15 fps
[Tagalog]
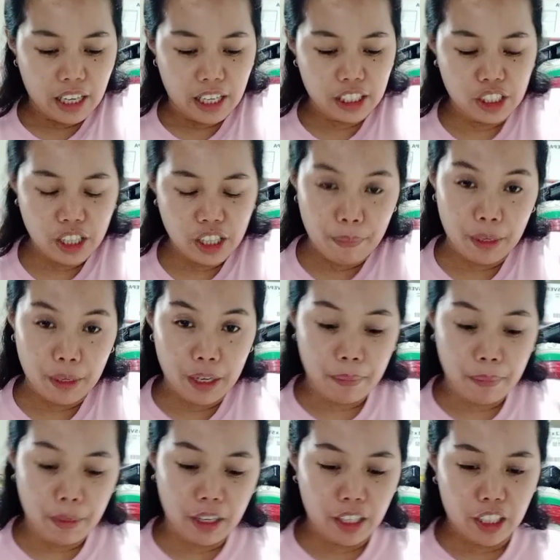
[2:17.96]
At syempre,
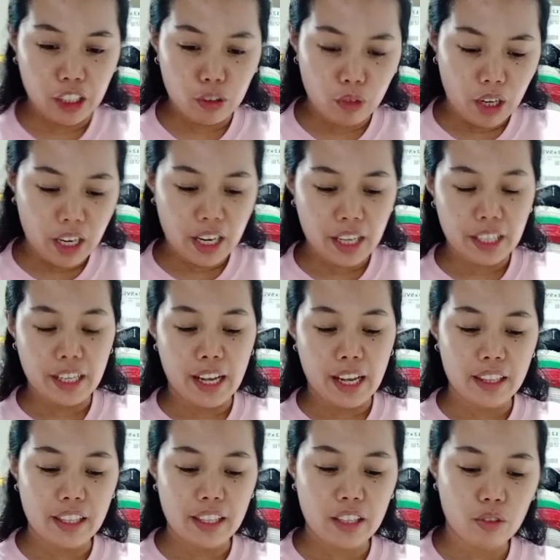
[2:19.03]
kapag ganito kalaki,
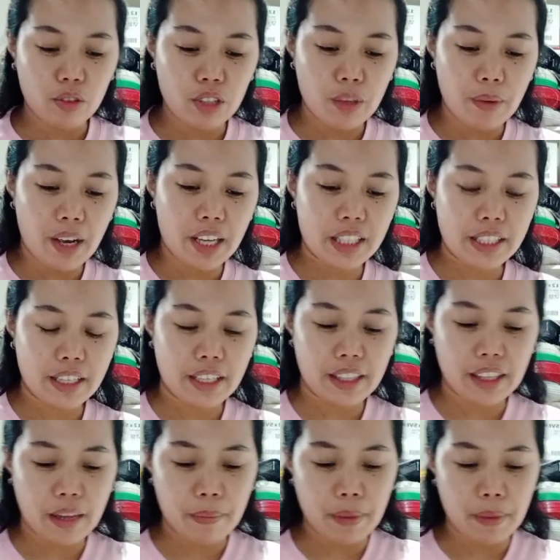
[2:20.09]
atin tong hiwain sa
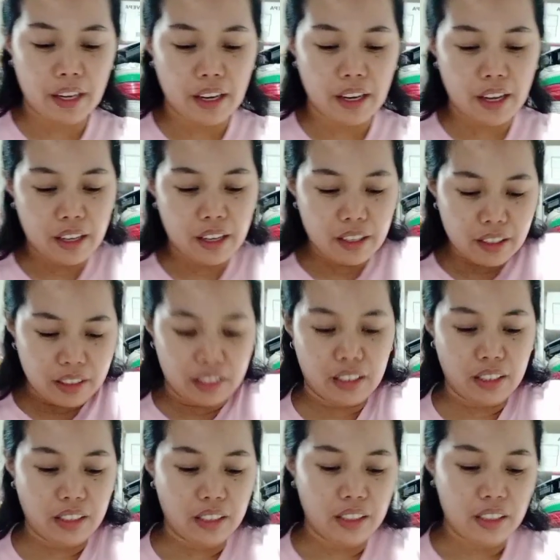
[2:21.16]
gitna para
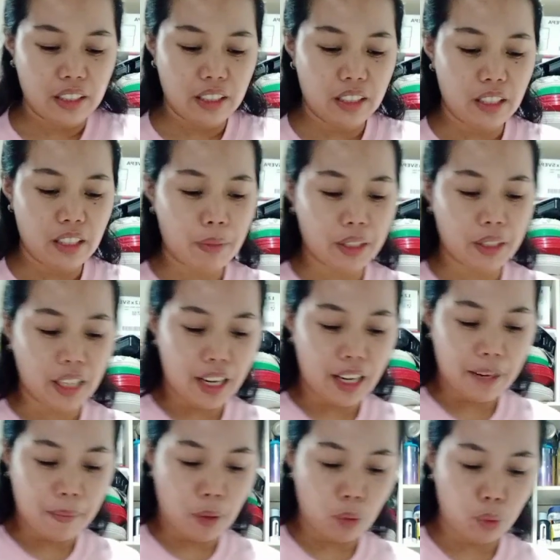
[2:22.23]
hindi
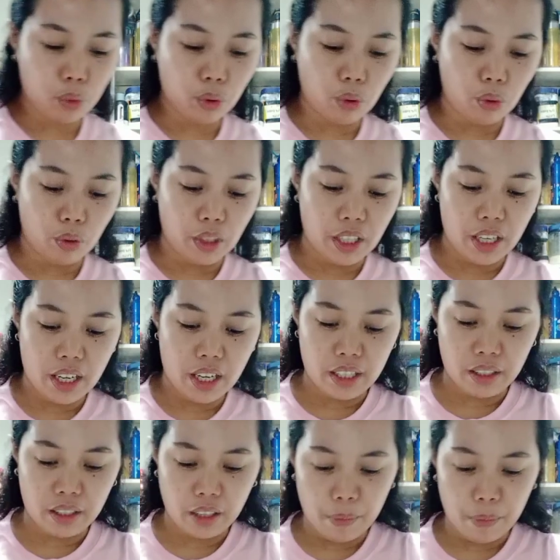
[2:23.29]
matagal maluto.
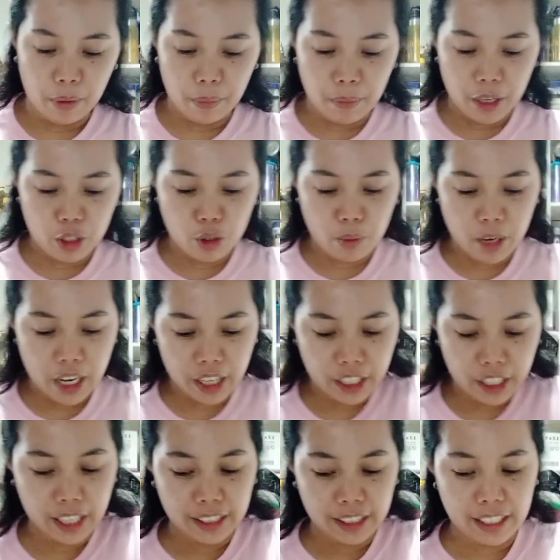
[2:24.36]
Ayan. Kapag medyo
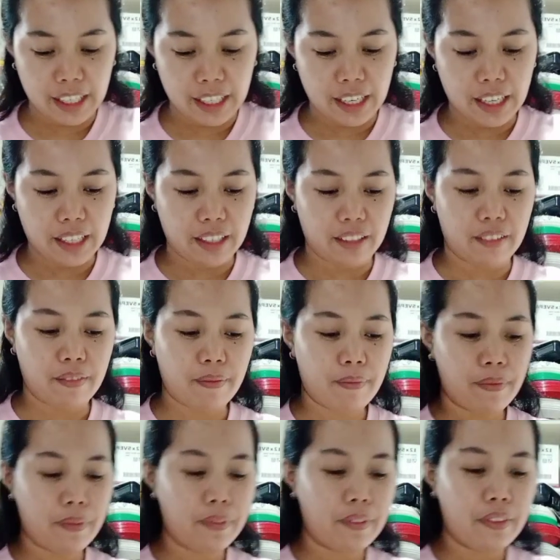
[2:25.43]
malaki, hatiin.
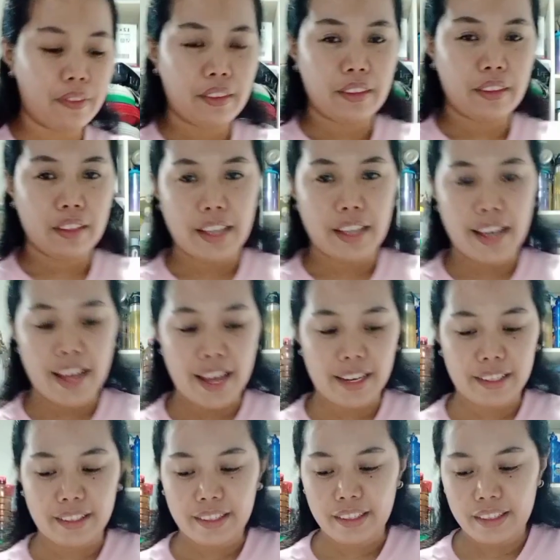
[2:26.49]

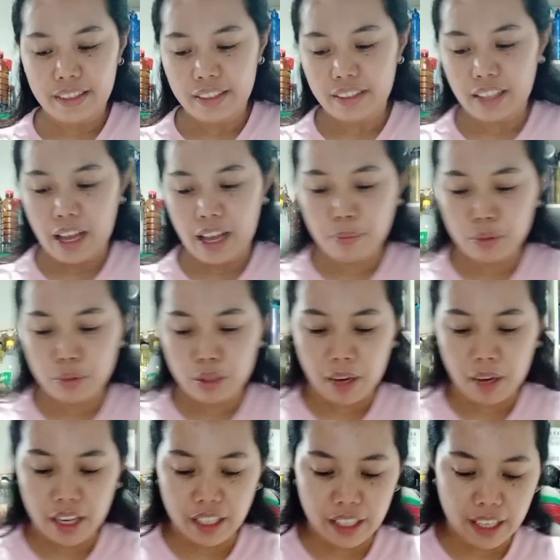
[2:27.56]
Yan. Tapos,
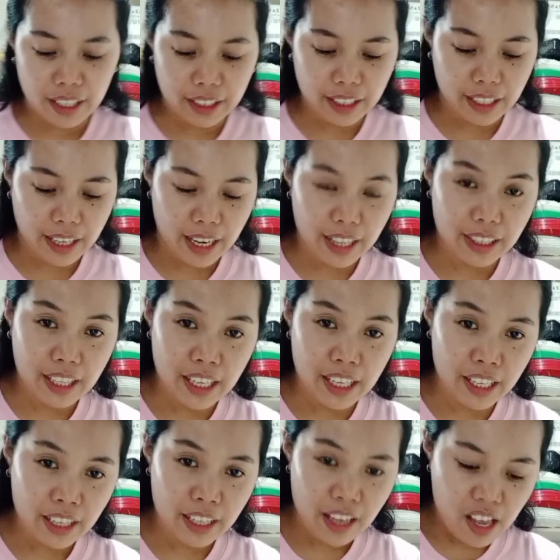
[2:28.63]
hiwain na natin ang
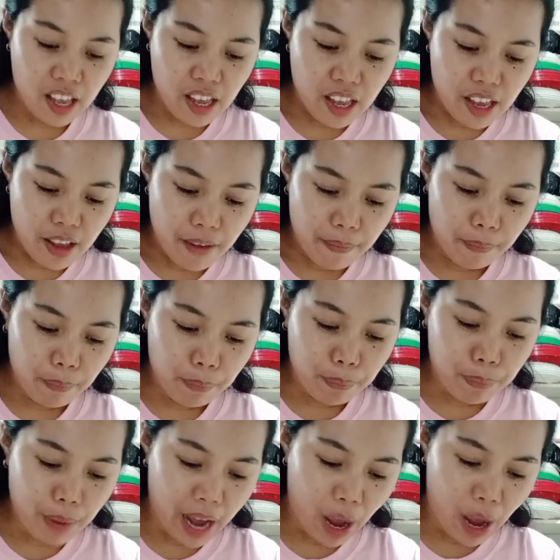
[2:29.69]
ating
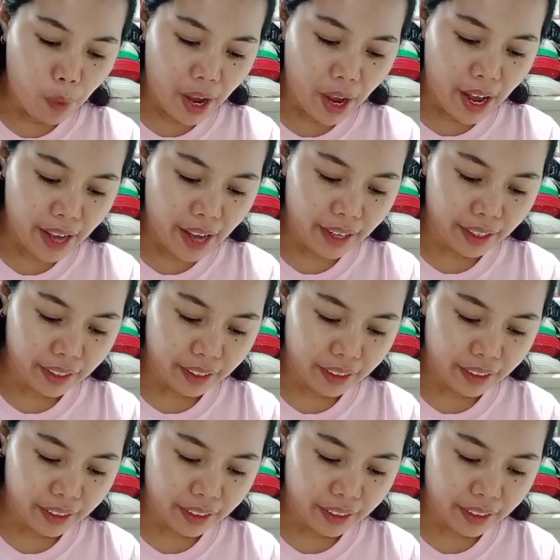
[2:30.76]
bawang.